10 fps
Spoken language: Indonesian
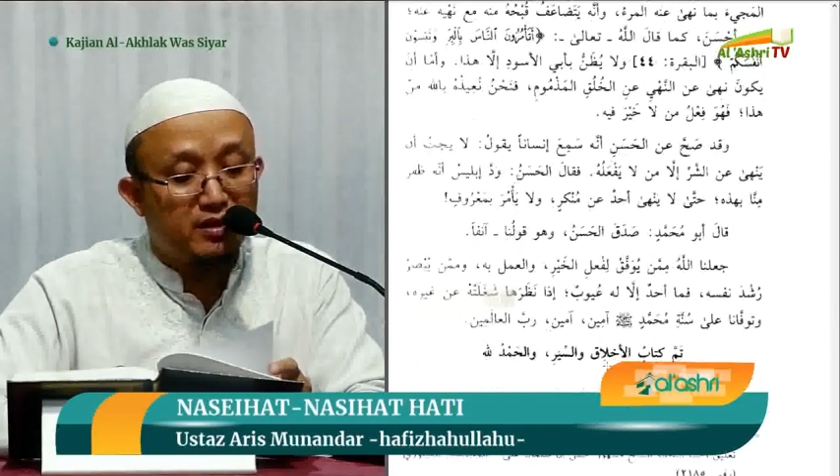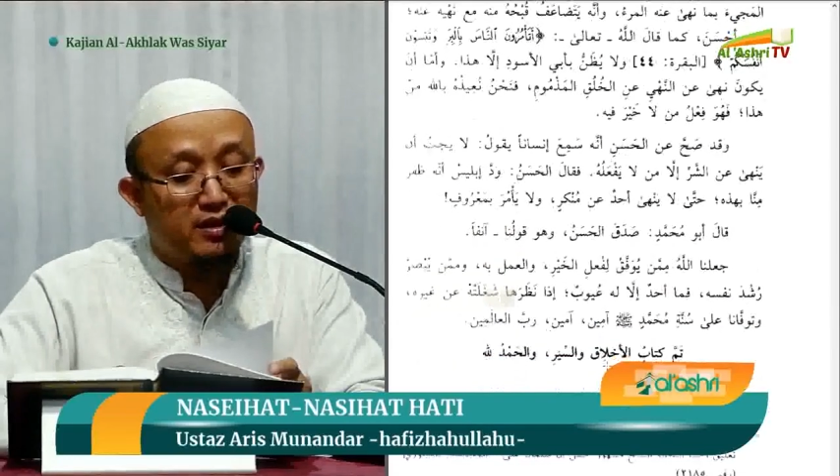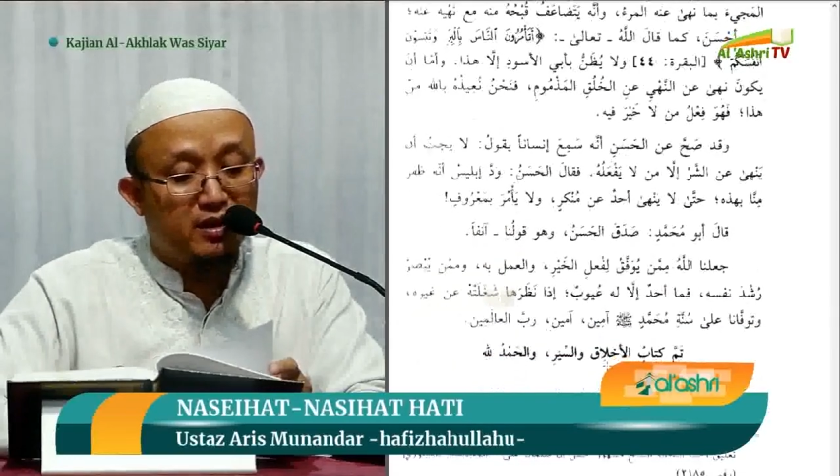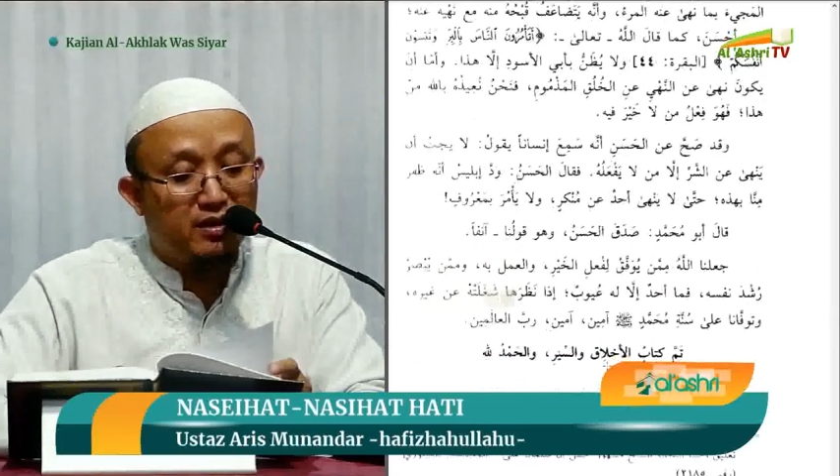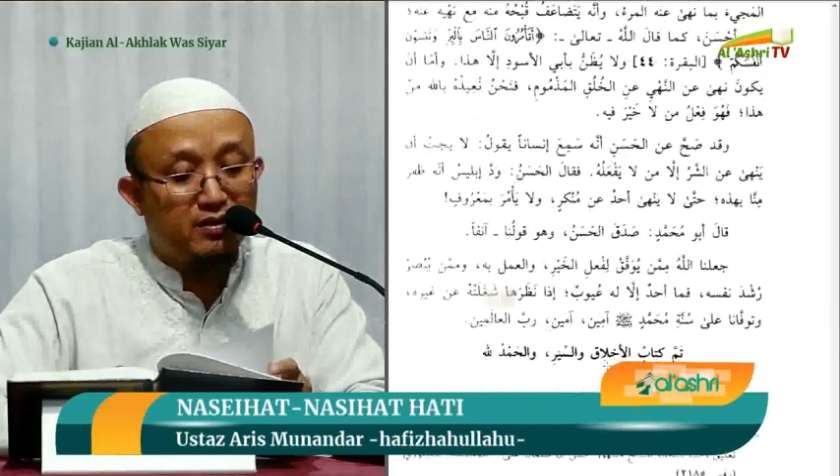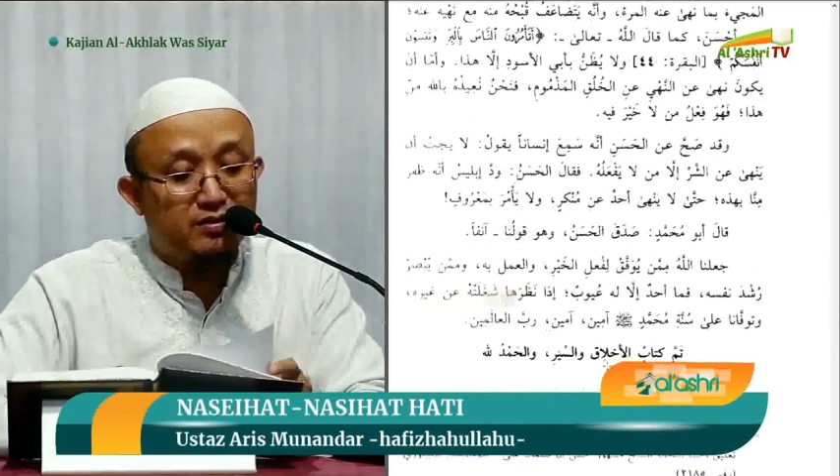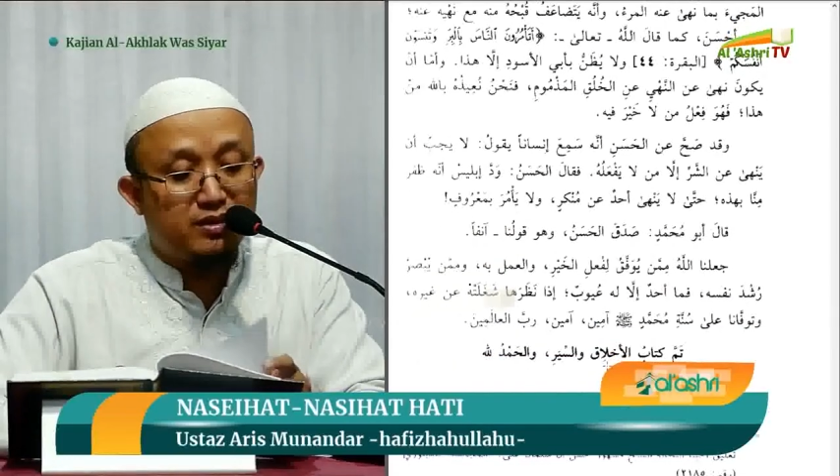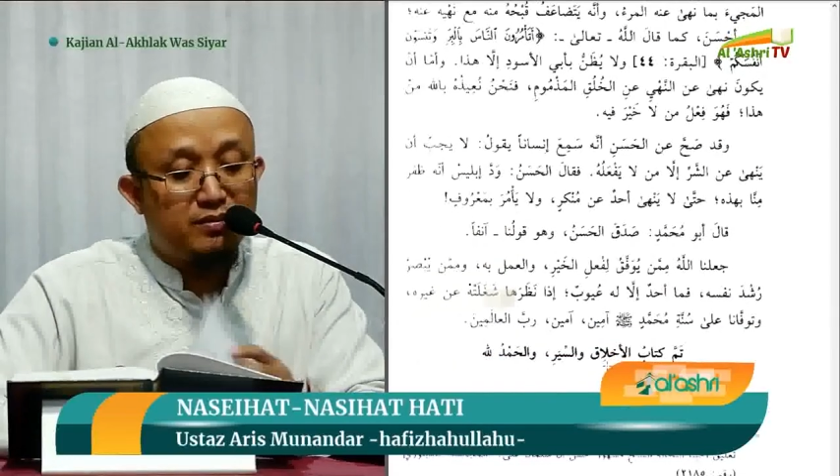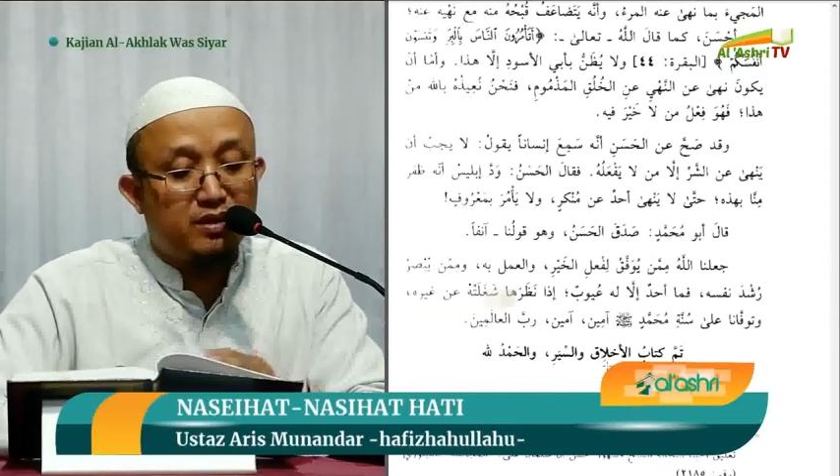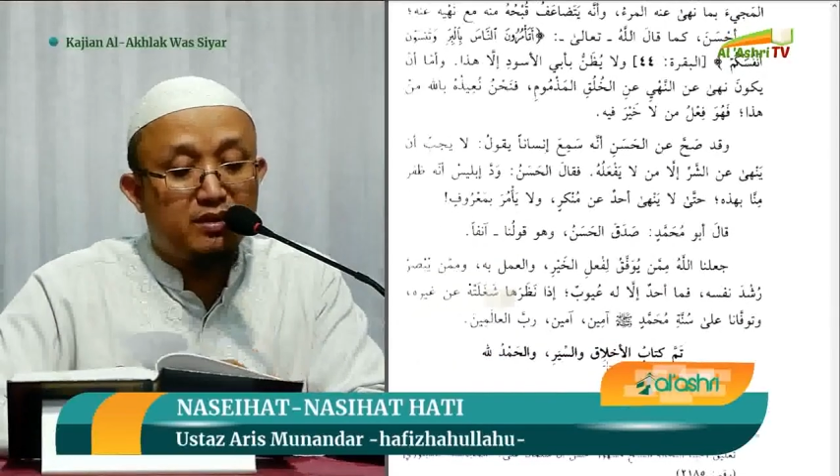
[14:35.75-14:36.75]
Ana
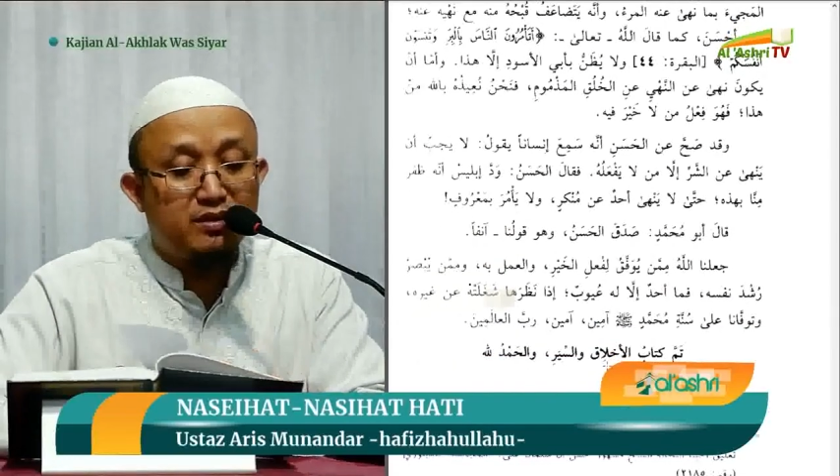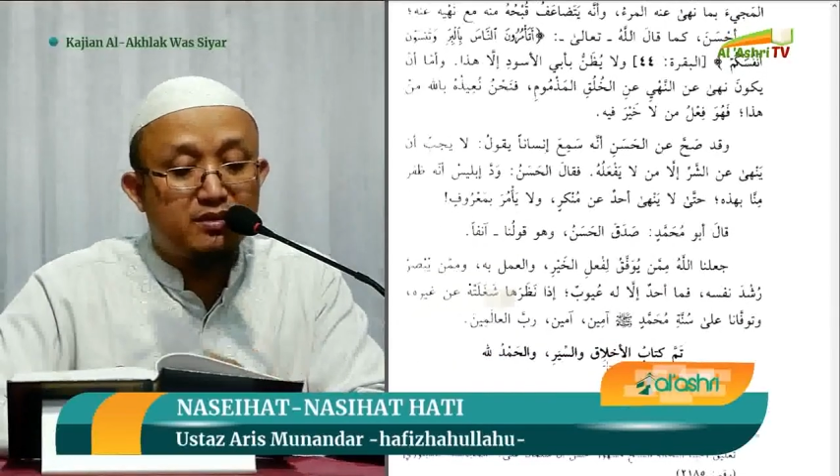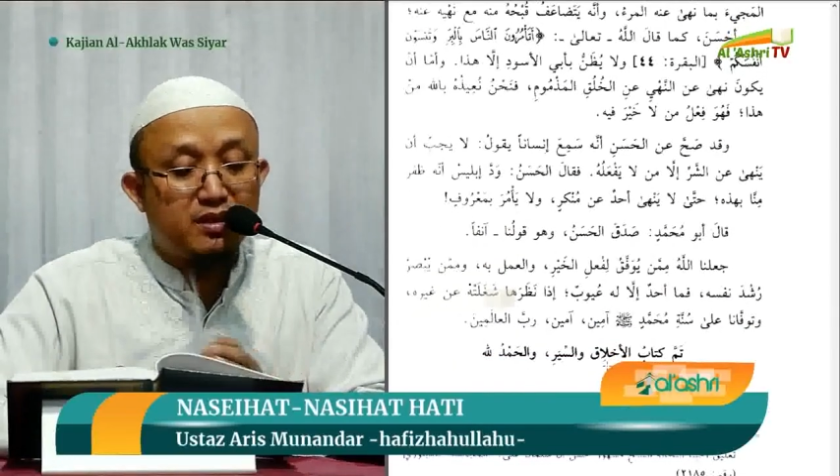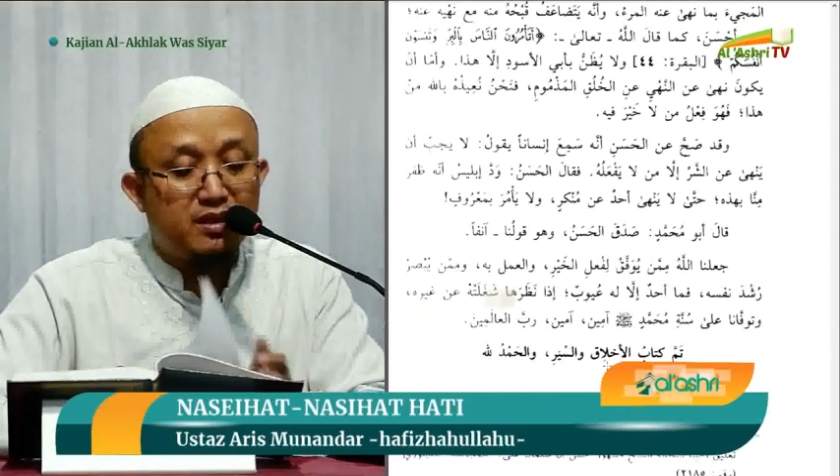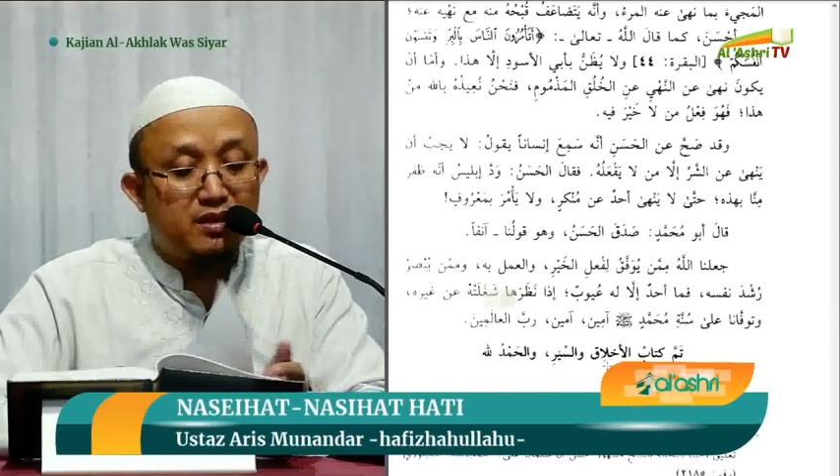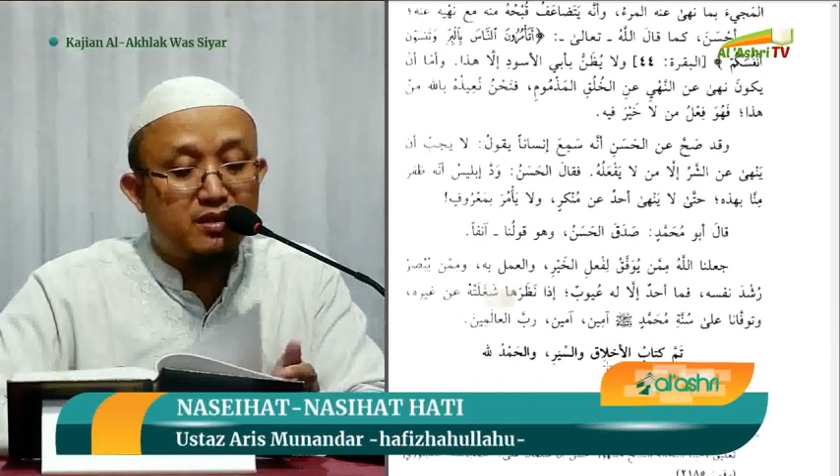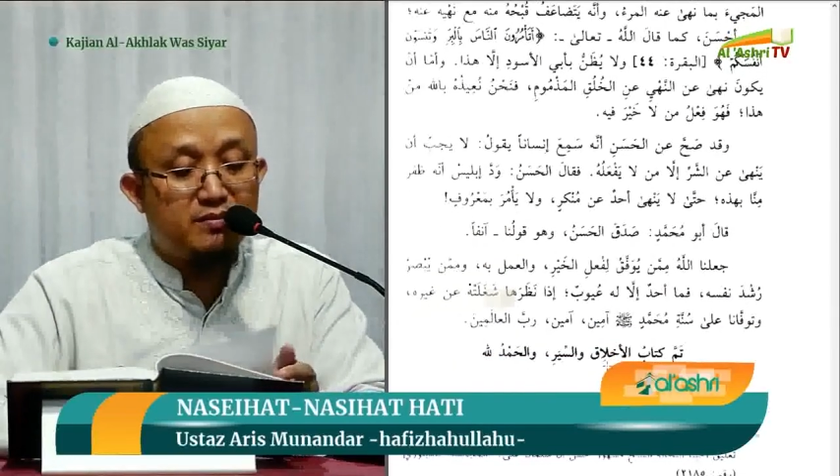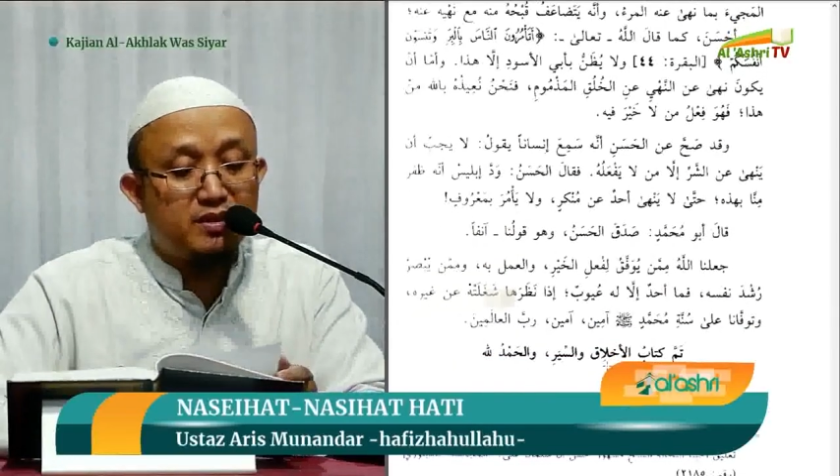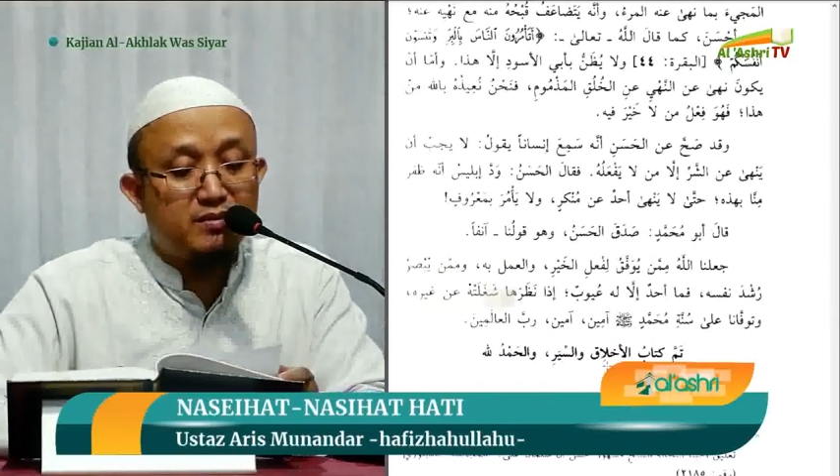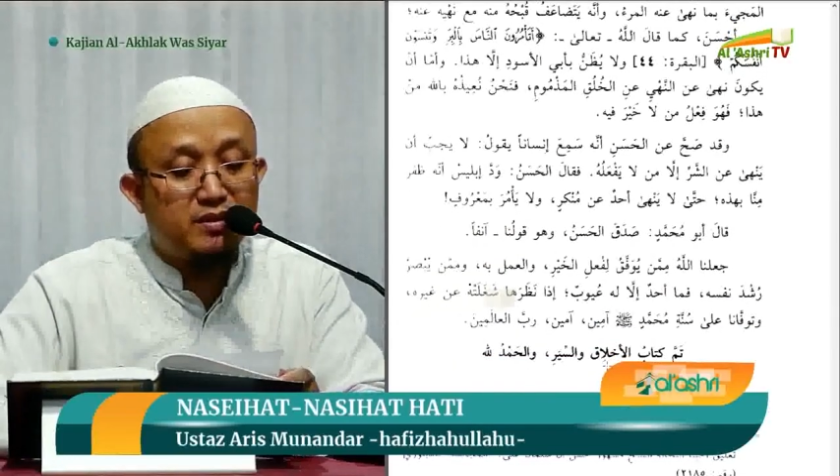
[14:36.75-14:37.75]
bin insanan
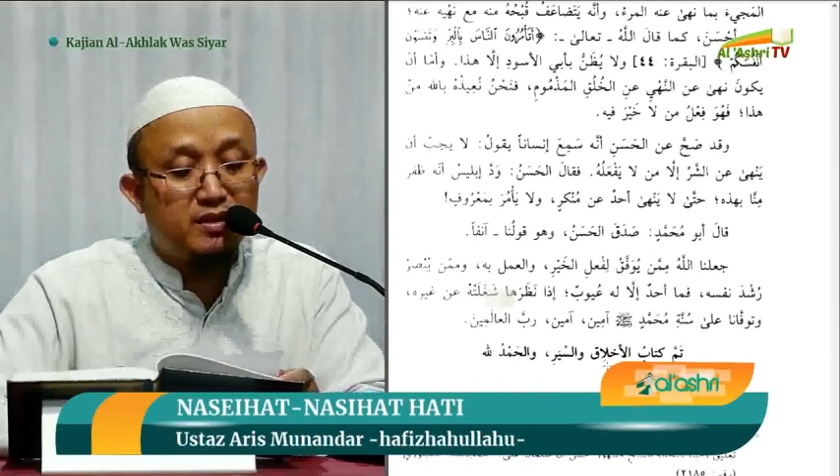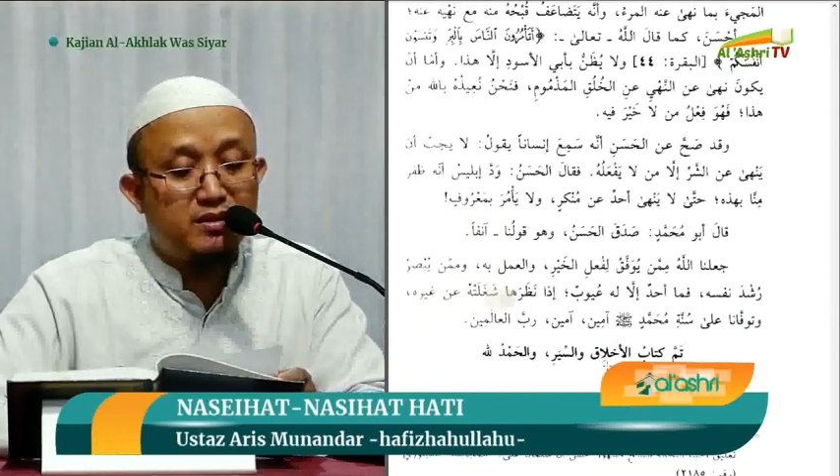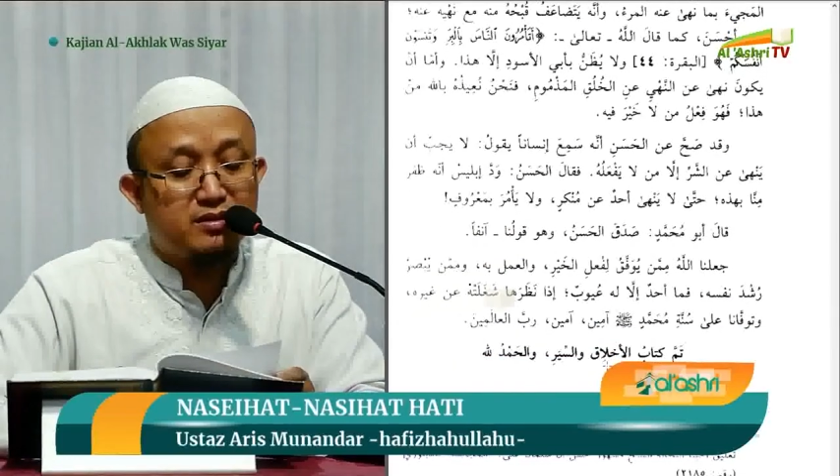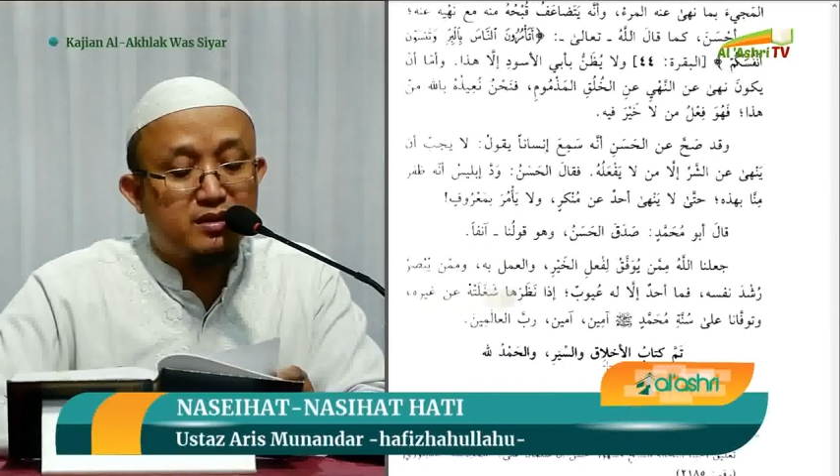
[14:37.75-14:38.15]
beliau melihat